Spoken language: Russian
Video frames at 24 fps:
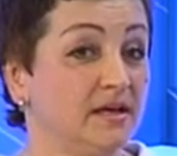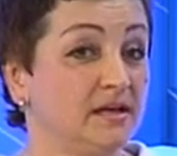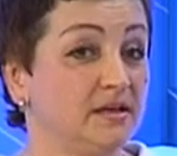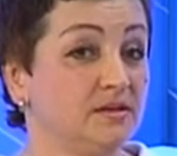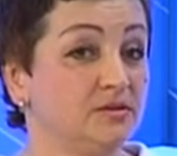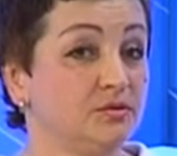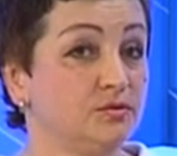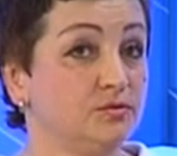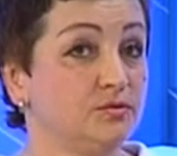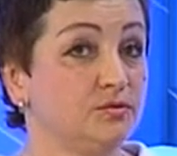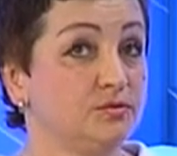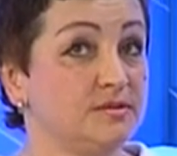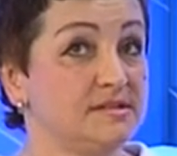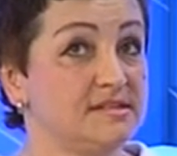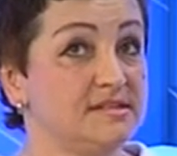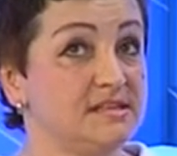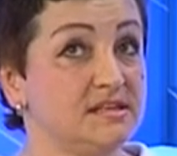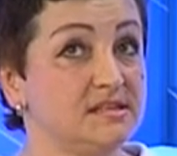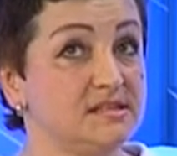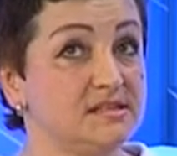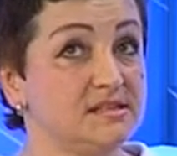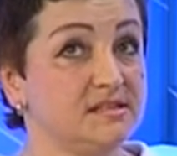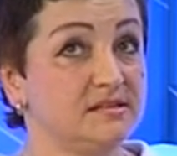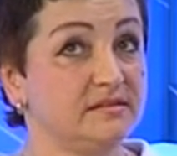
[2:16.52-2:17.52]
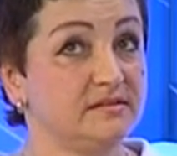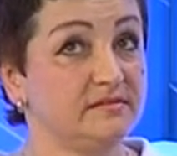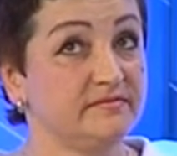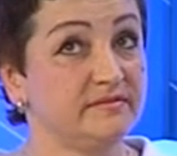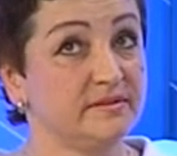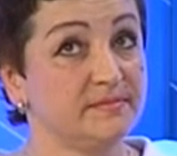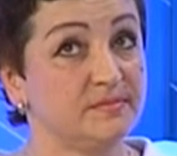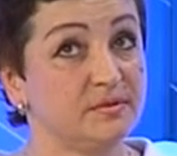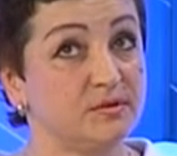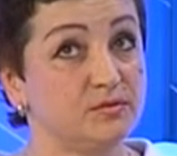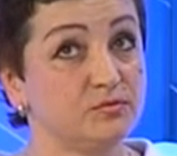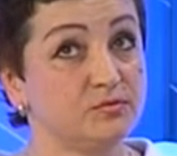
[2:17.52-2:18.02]
Ну, здесь
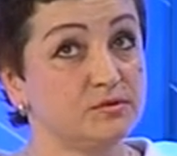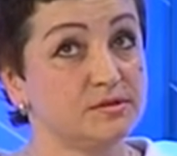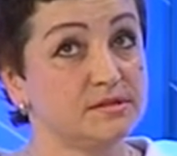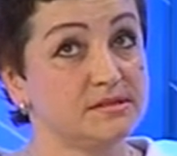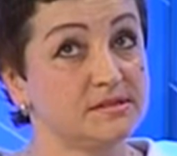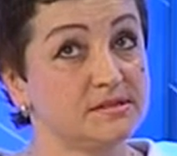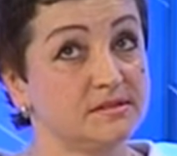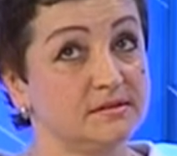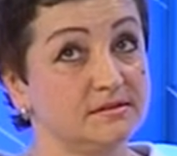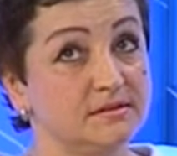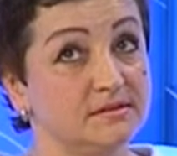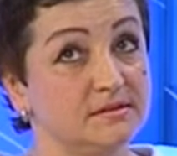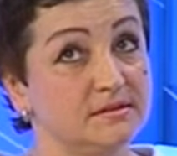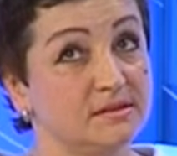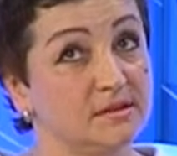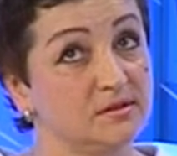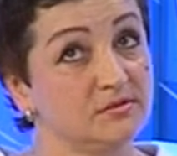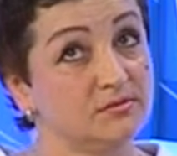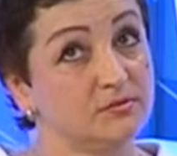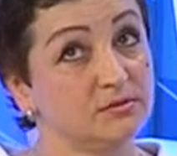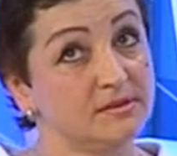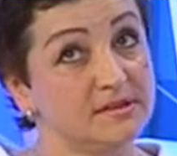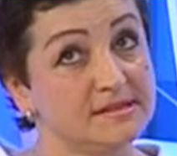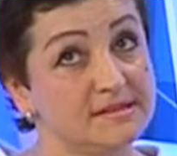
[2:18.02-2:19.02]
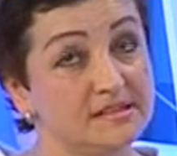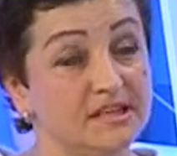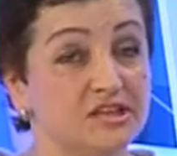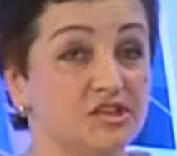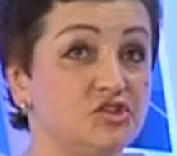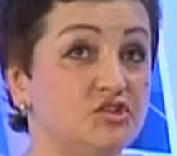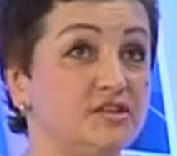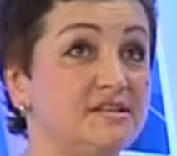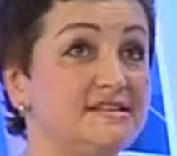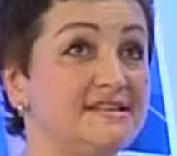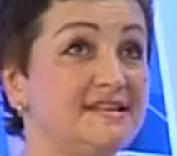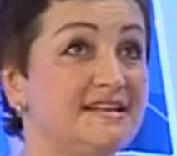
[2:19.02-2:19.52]
вопрос э, такой
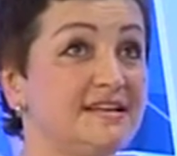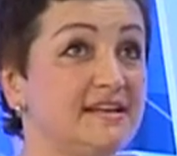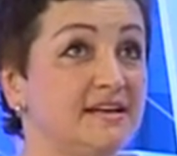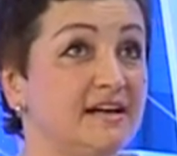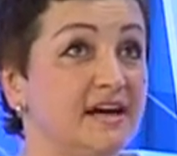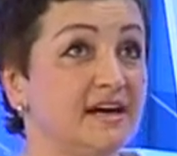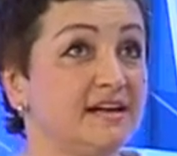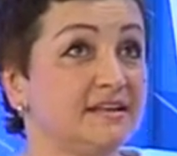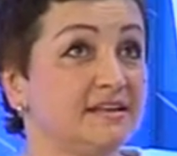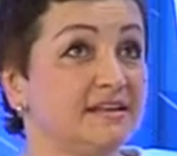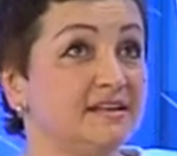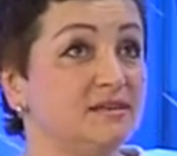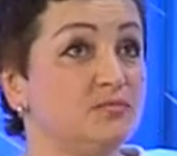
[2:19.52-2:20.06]
достаточно деликатный.